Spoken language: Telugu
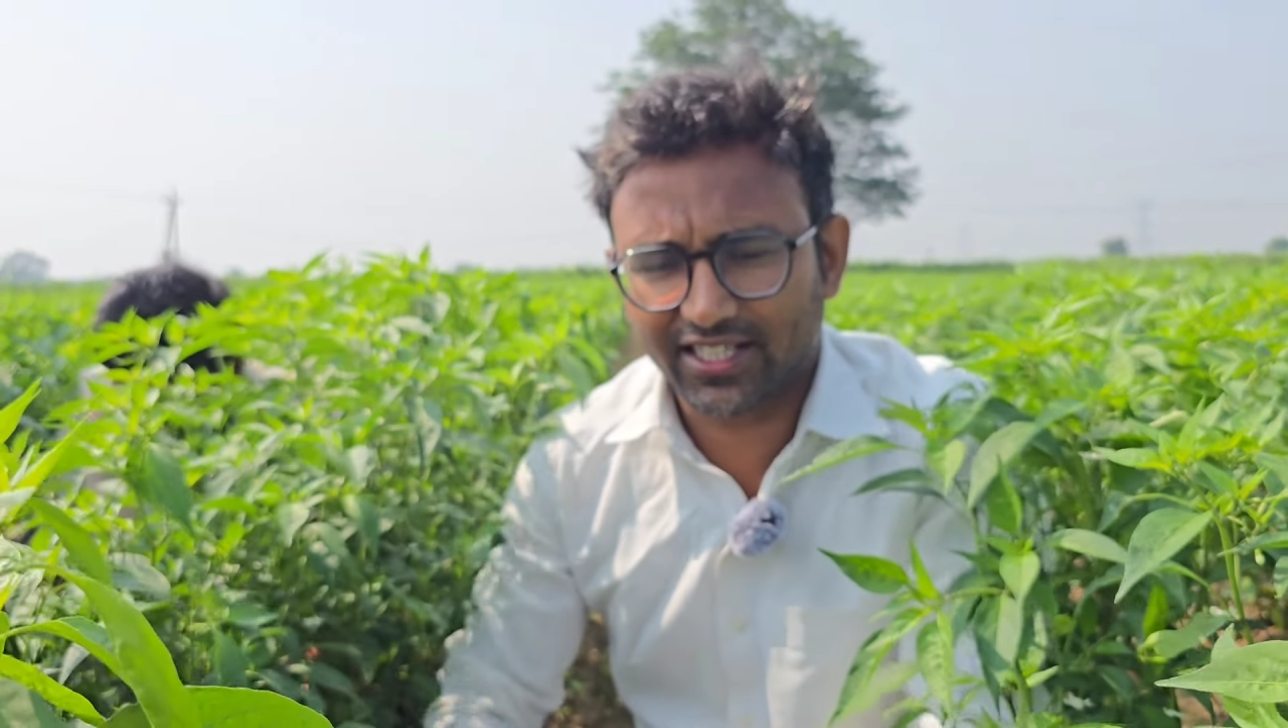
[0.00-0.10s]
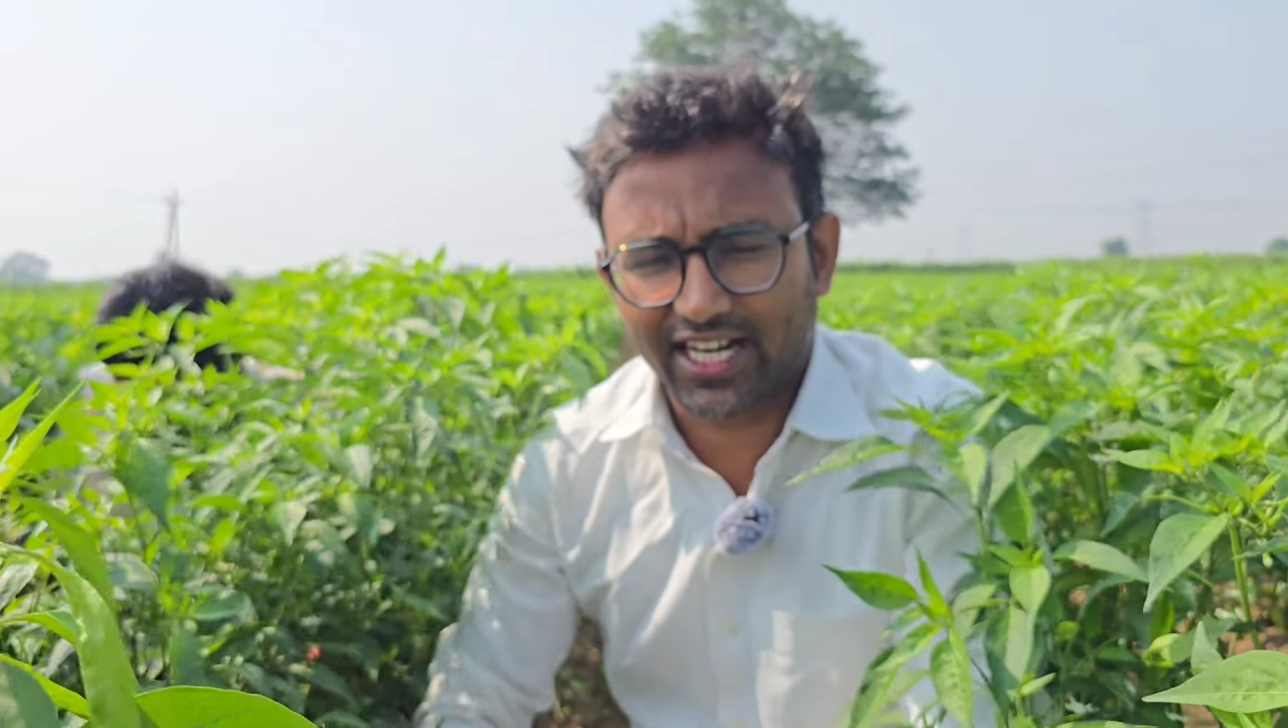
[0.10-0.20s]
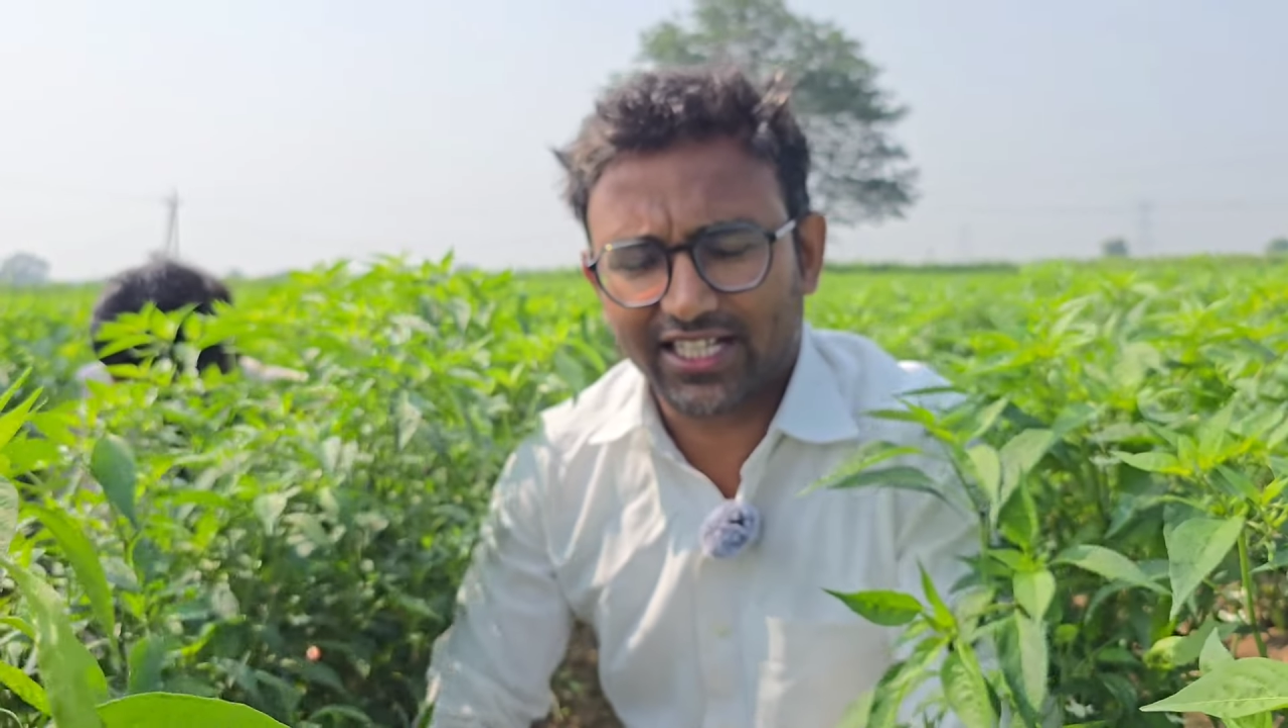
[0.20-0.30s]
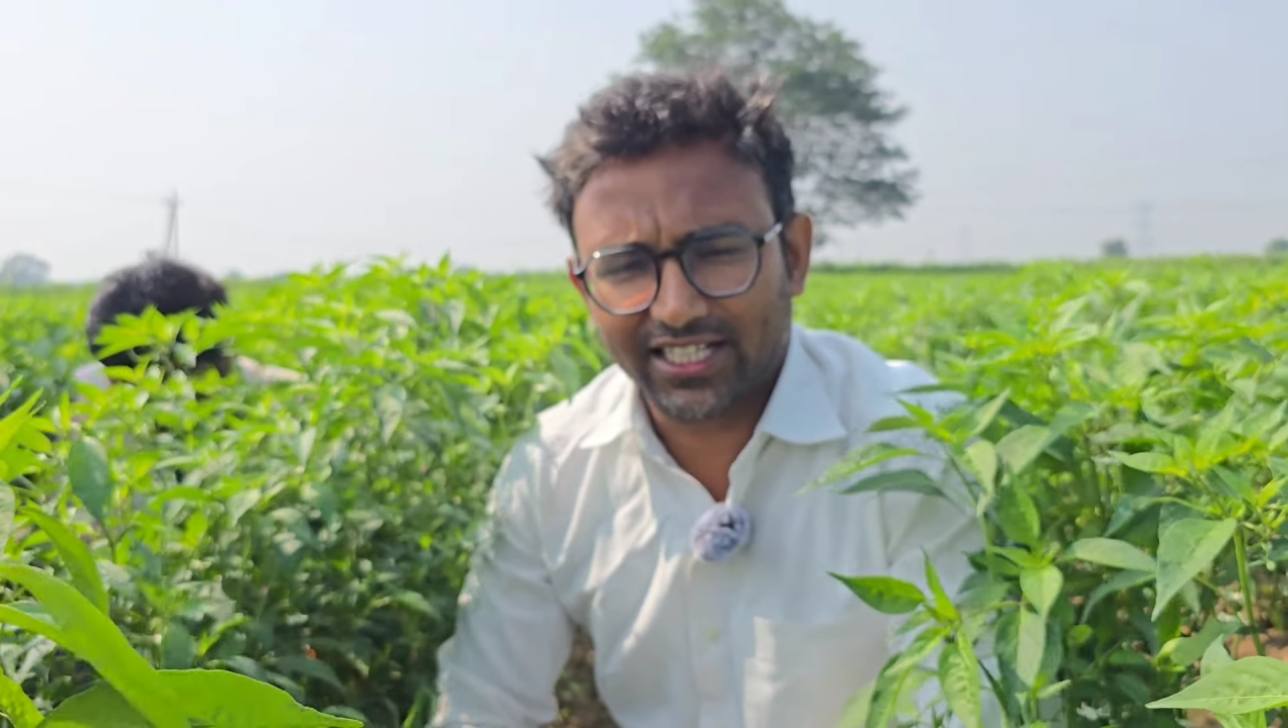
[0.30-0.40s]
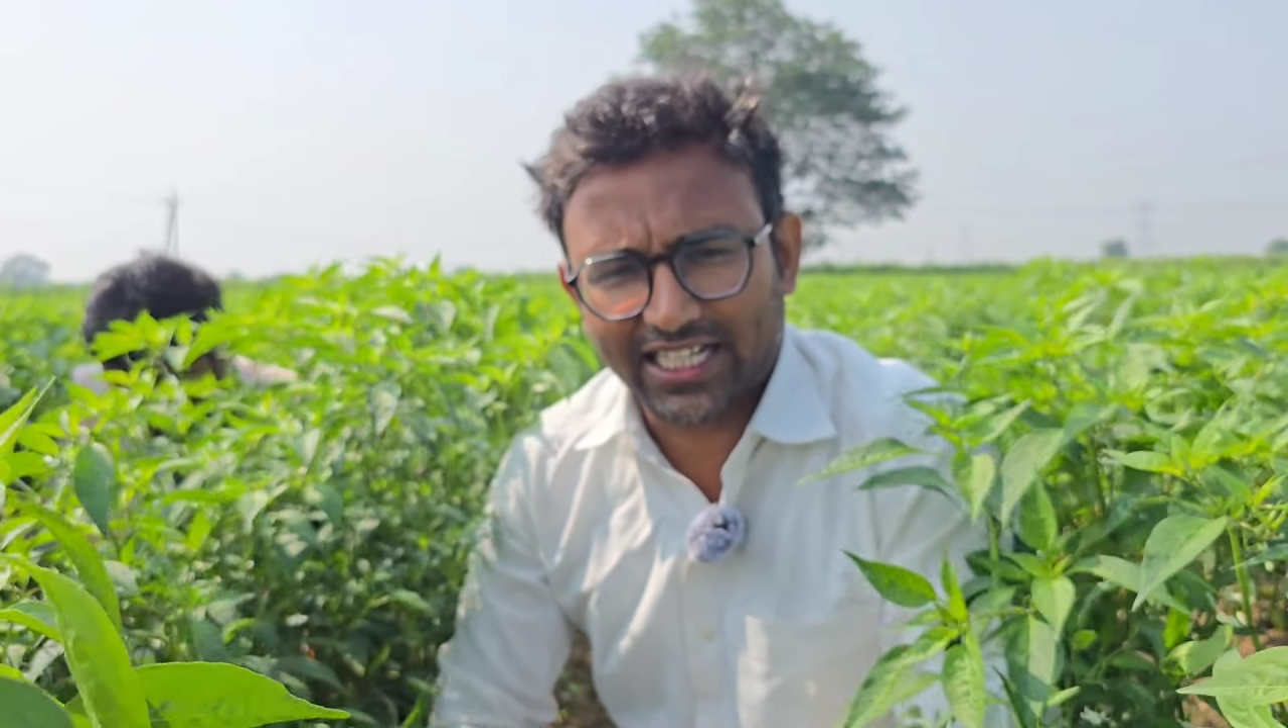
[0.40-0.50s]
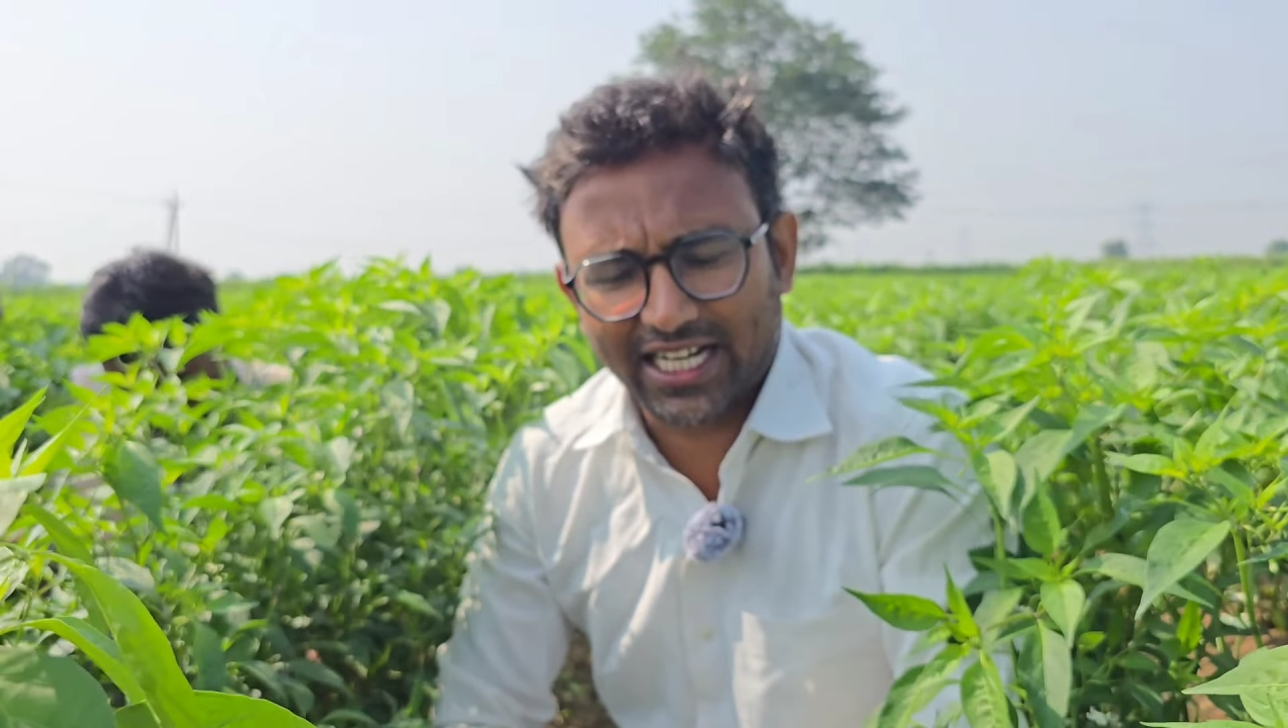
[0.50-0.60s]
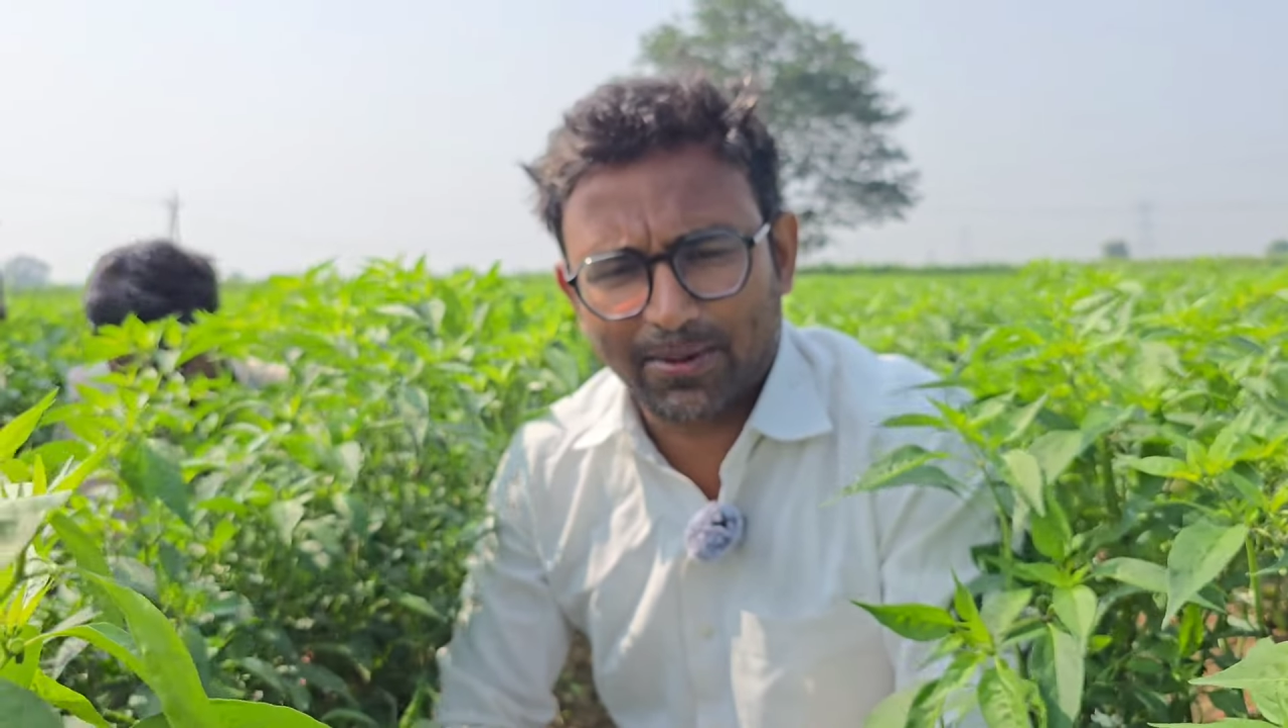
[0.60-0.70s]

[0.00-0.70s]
రైతులందరికీ